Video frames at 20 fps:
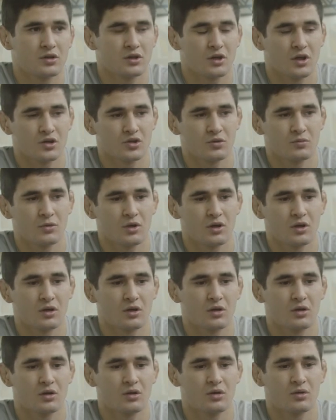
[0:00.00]
скажем так.
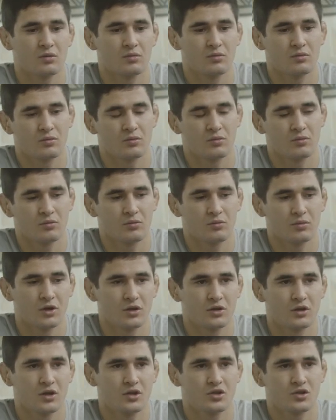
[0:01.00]

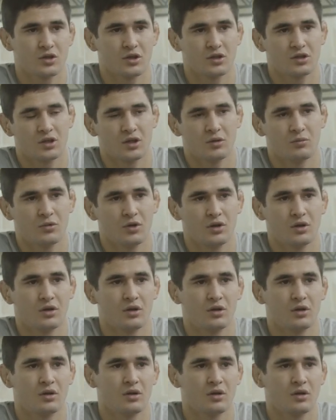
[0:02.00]
Поддержка
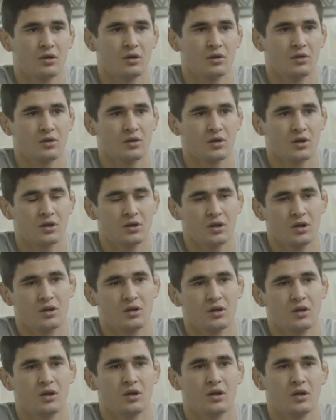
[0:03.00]
семьи,
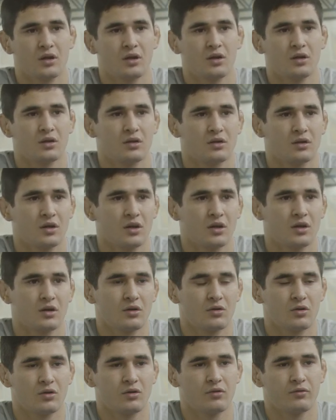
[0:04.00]
родителей,
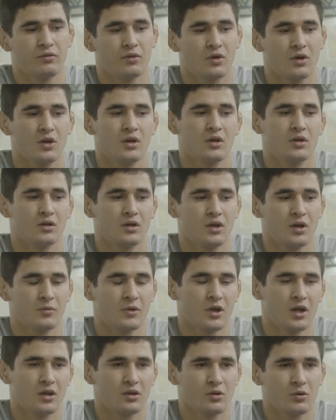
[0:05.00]
тренеров. Для
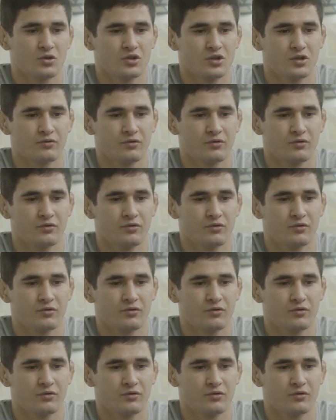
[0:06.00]
меня это очень